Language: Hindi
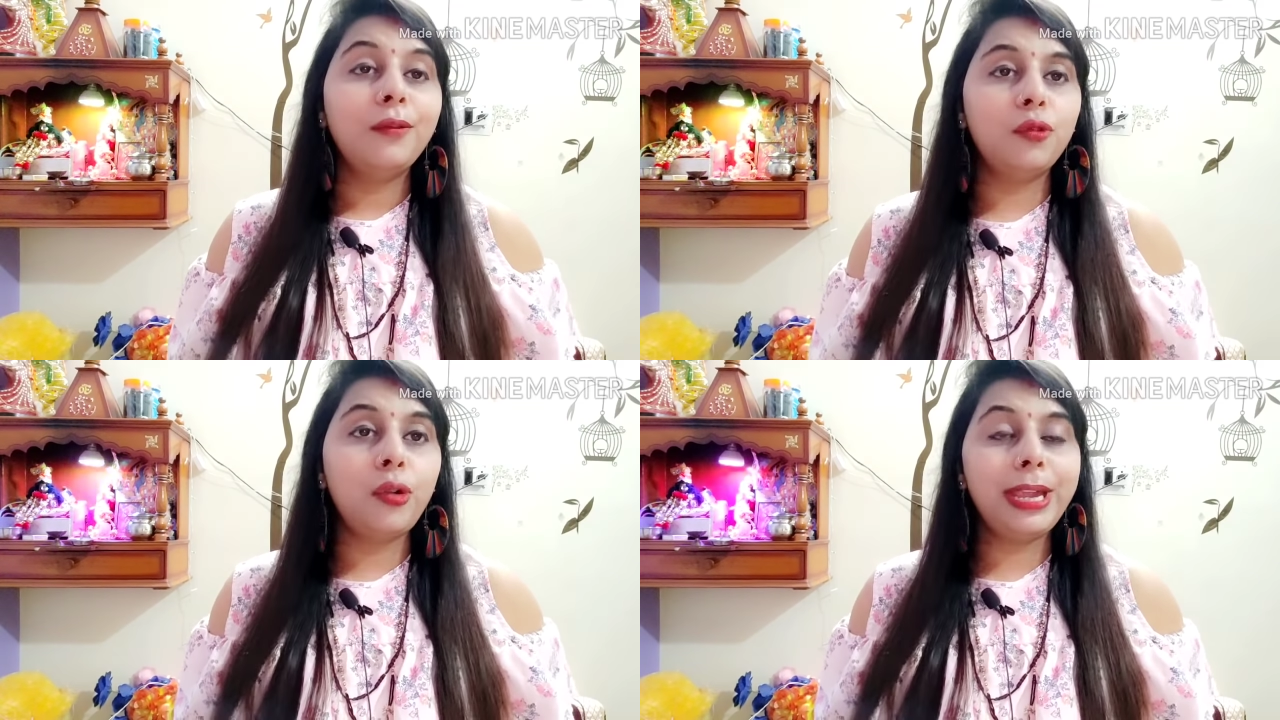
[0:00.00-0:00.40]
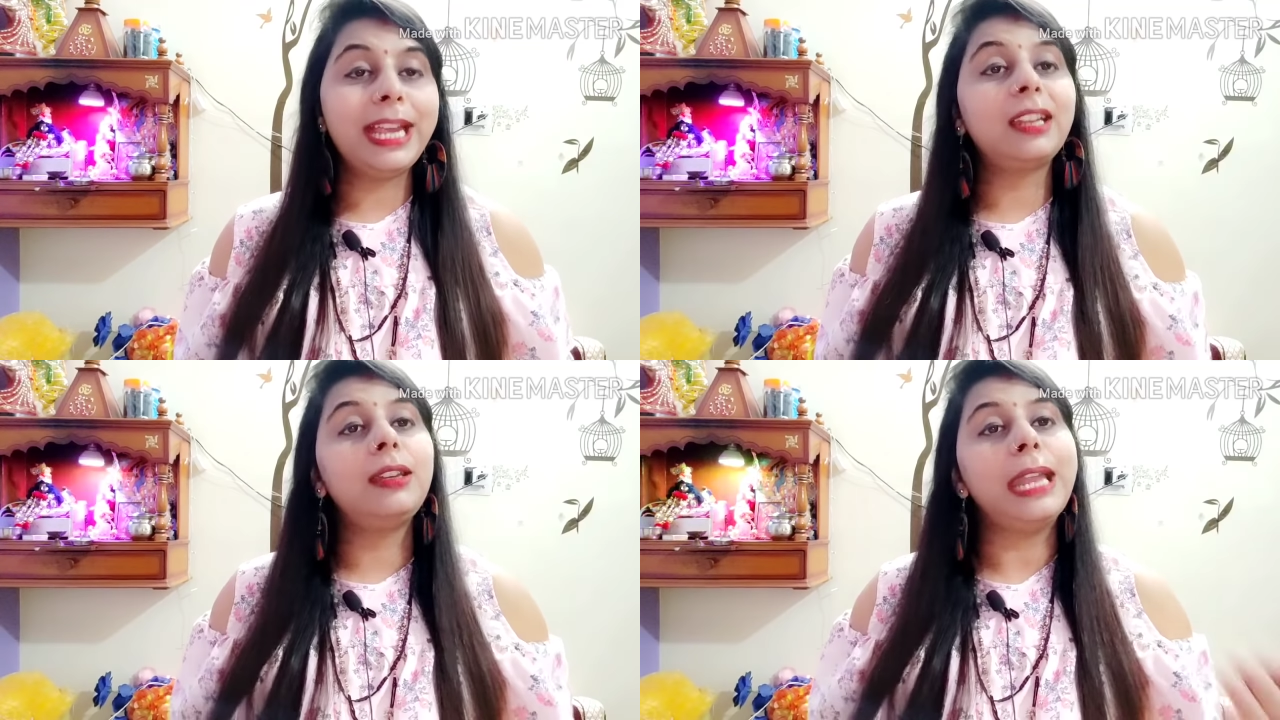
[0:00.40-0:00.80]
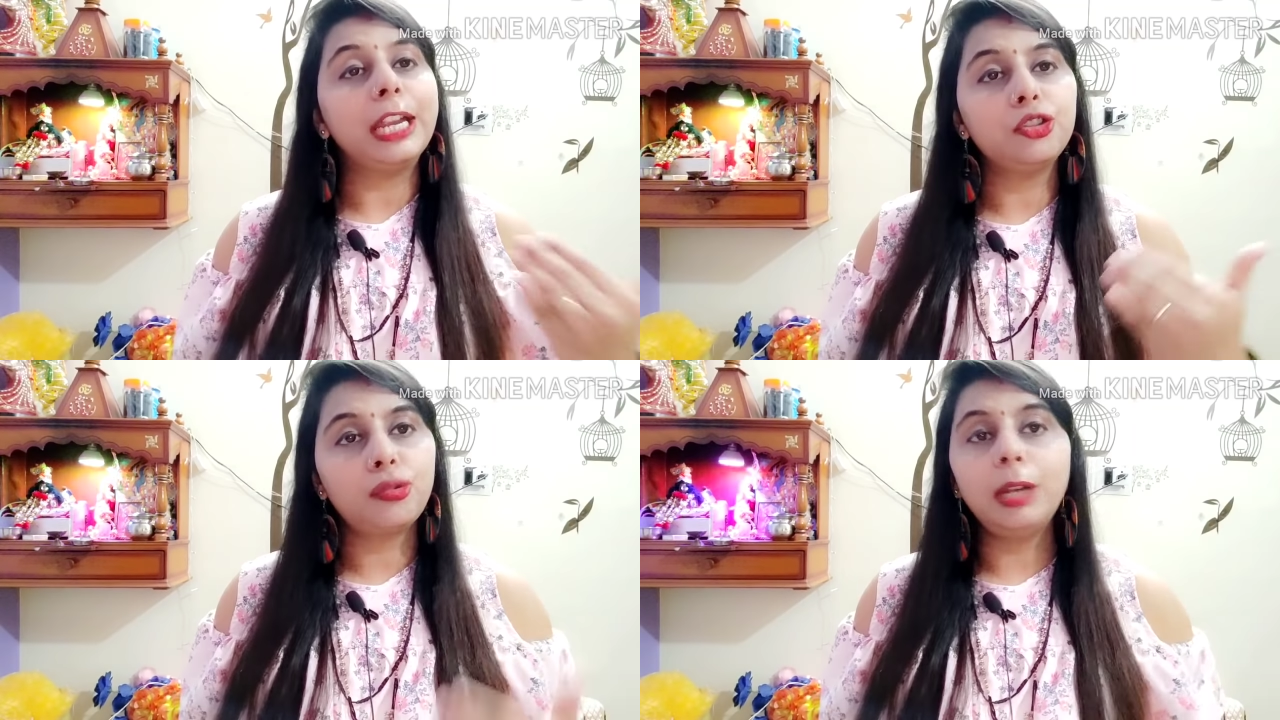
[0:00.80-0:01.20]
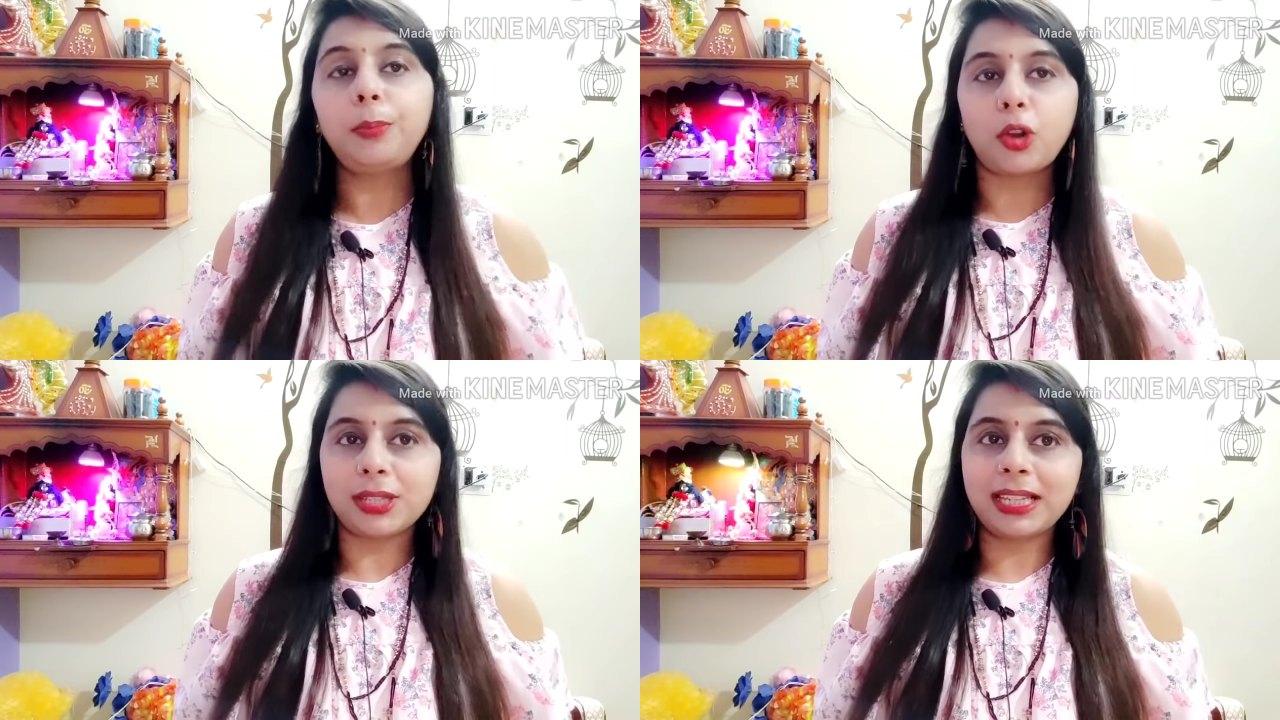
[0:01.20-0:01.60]
वो एक नेचुरल
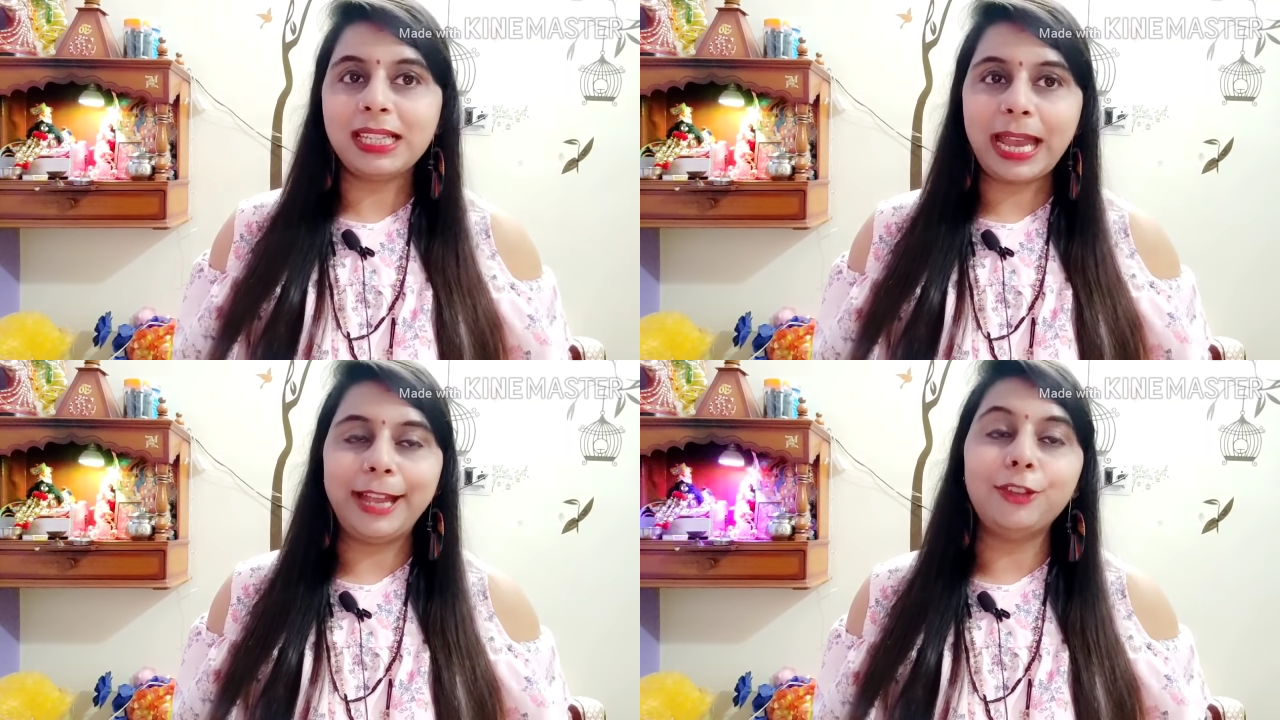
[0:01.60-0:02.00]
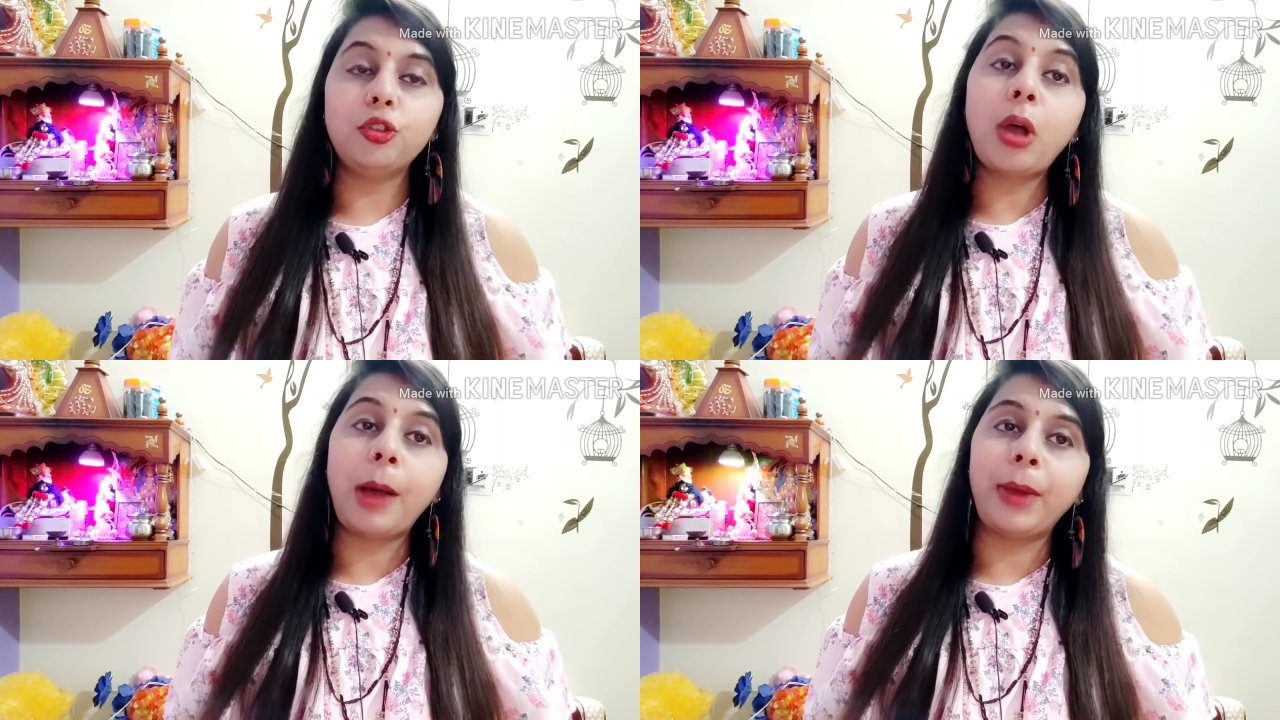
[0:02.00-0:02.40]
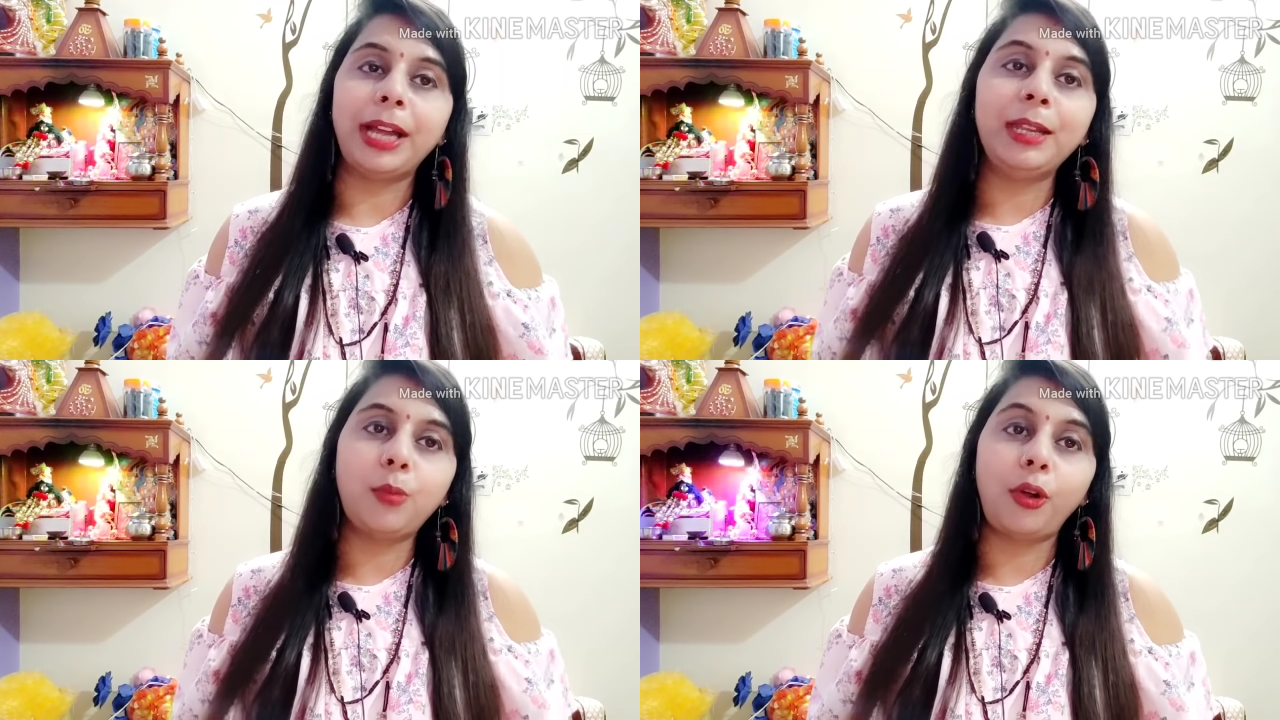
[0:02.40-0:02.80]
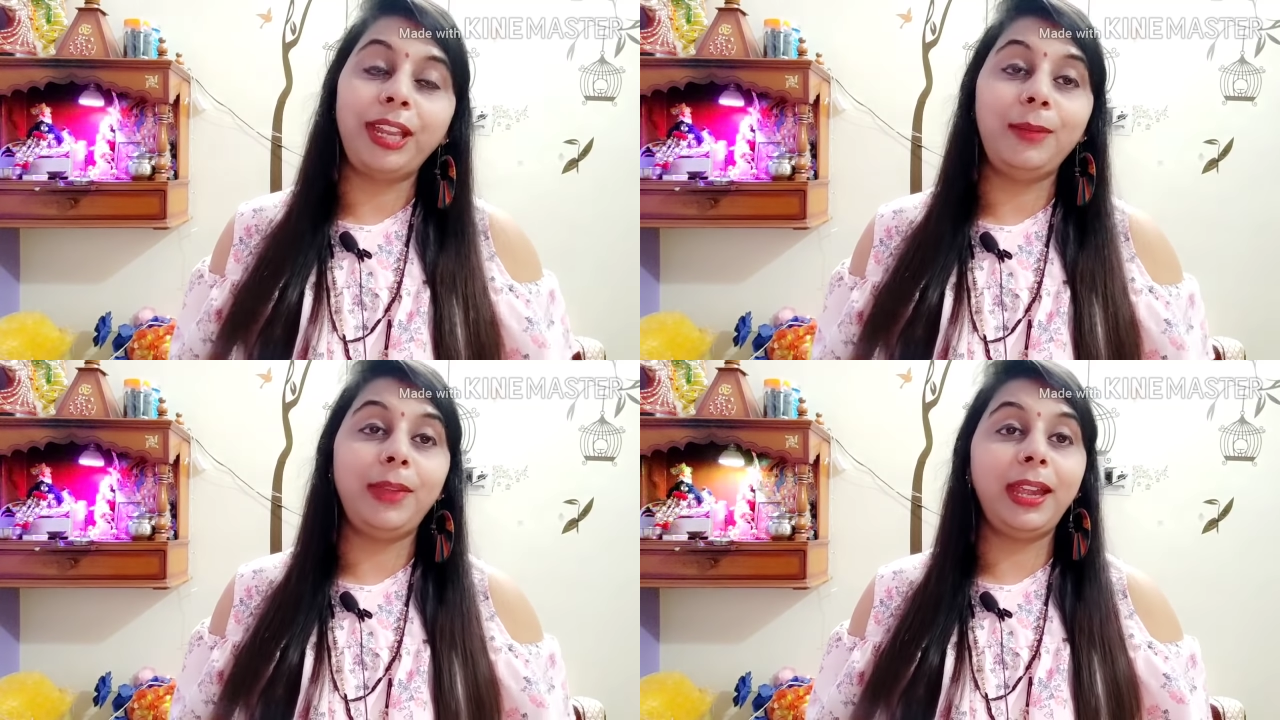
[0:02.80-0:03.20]
प्रोसेस है जो हमारी
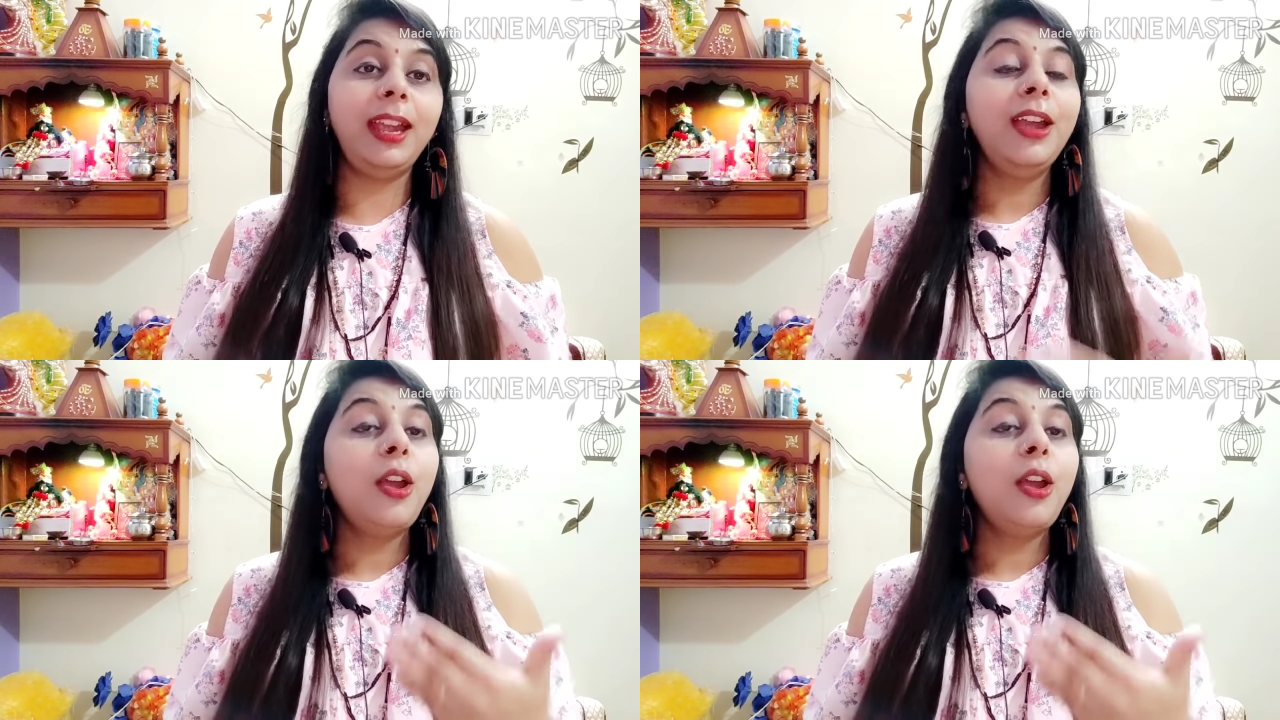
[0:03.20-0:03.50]
बॉडी में